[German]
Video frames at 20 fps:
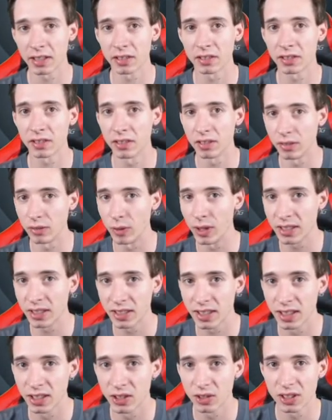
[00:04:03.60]
einen Red
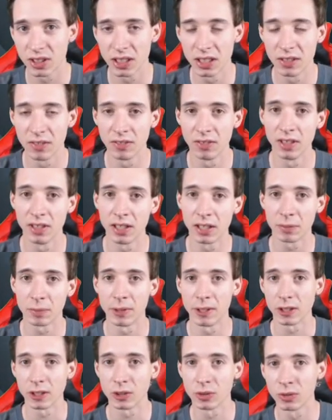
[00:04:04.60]
Skin zu ziehen, liegt
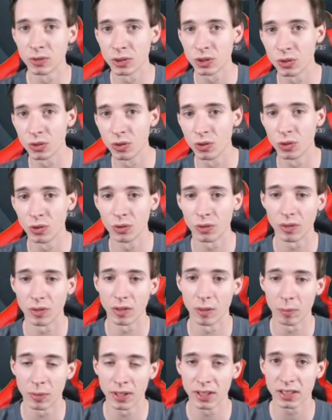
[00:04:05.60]
bei so und so,
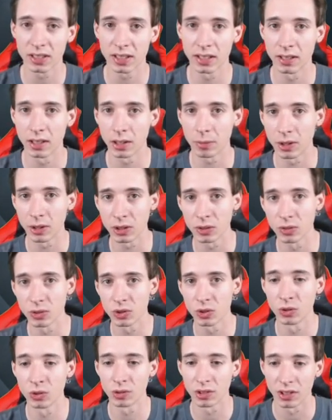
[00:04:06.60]
ein Skin liegt bei so und
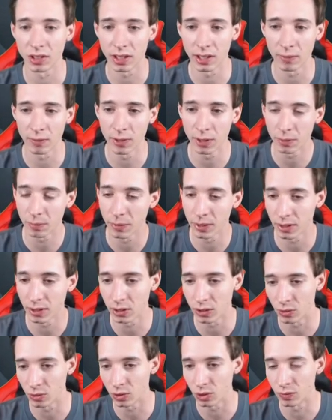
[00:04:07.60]
so und ein Knife liegt bei
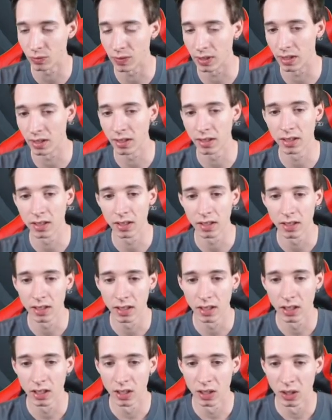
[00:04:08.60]
so und so viel.
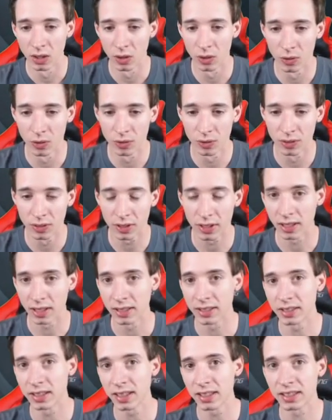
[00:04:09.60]
Und
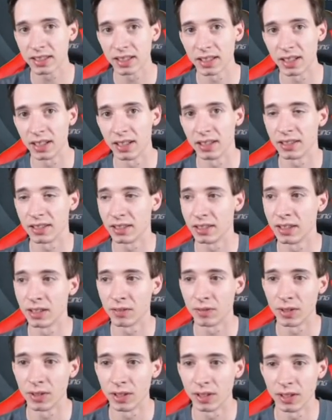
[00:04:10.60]
als das dann halt
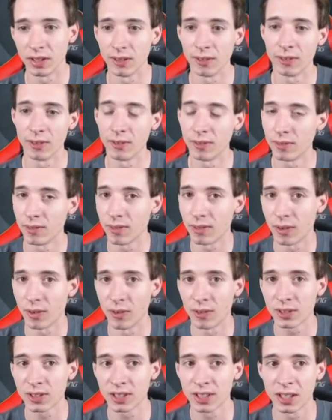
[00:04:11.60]
irgendwie
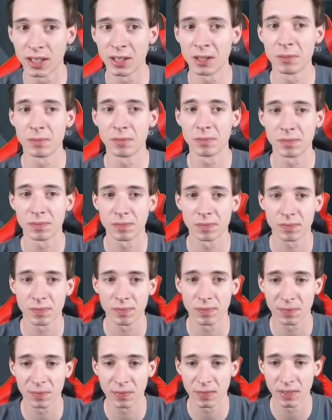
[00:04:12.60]
rauskam,
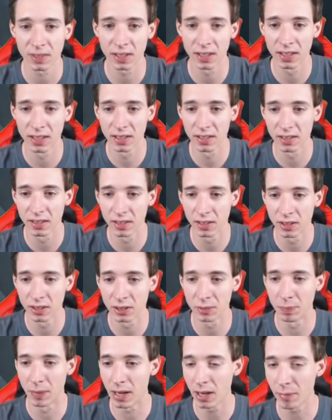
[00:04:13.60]
gingen,
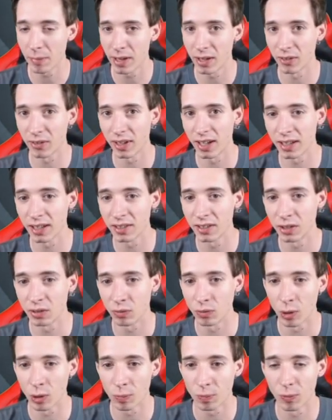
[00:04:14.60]
ist meiner Meinung nach die
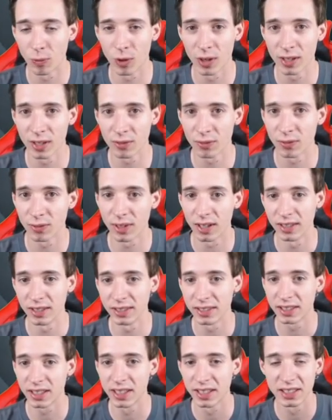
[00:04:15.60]
Drop Rate von allen
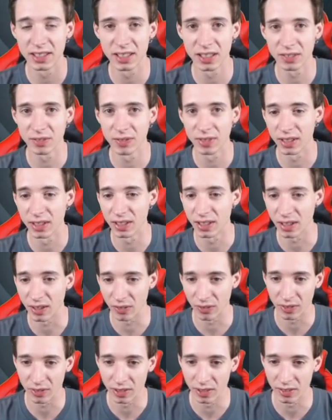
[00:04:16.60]
Skins irgendwie
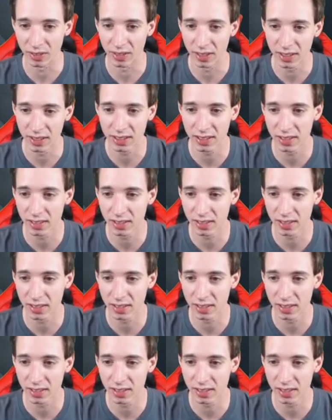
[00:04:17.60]
runter. Jetzt